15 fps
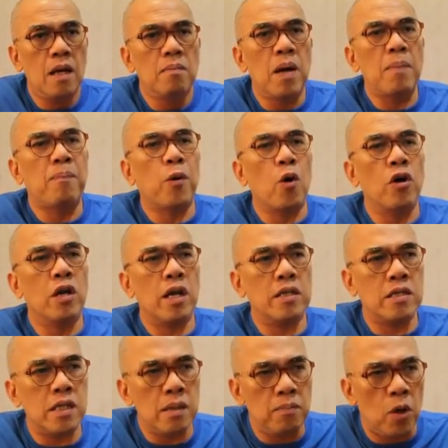may
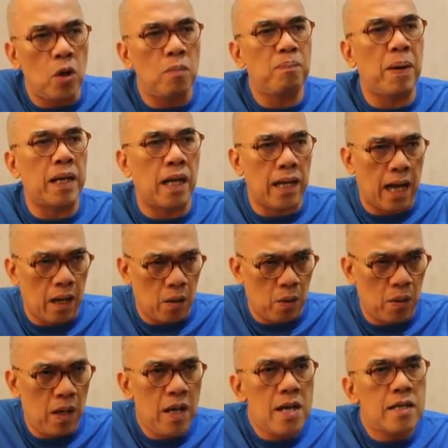progresibong
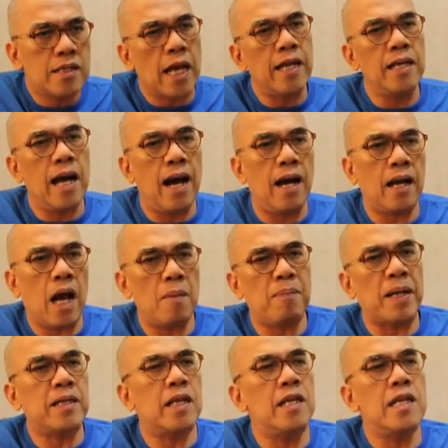pananaw sa
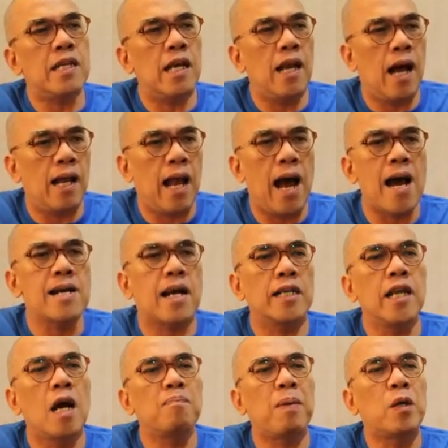hinaharap at kinikilala ang
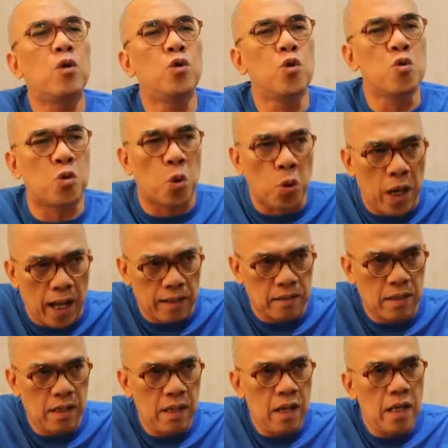kanyang
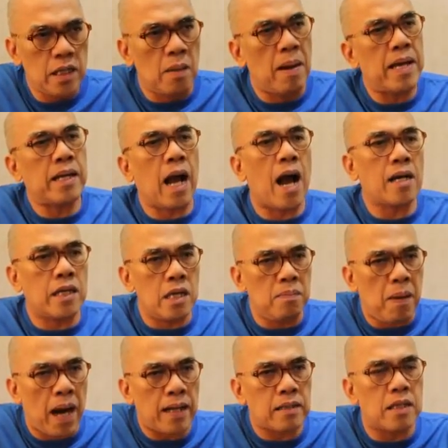panunungkulan na may
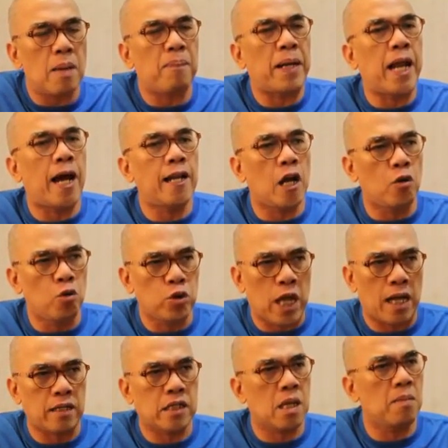kaakibat na
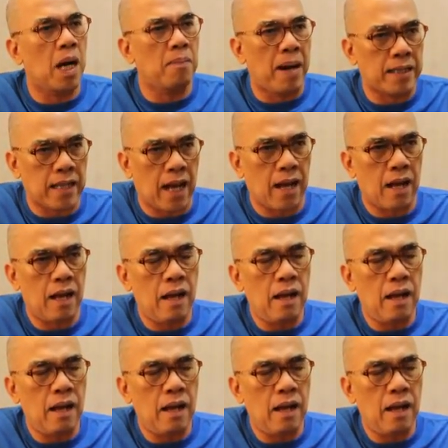pananagutan sa mga bata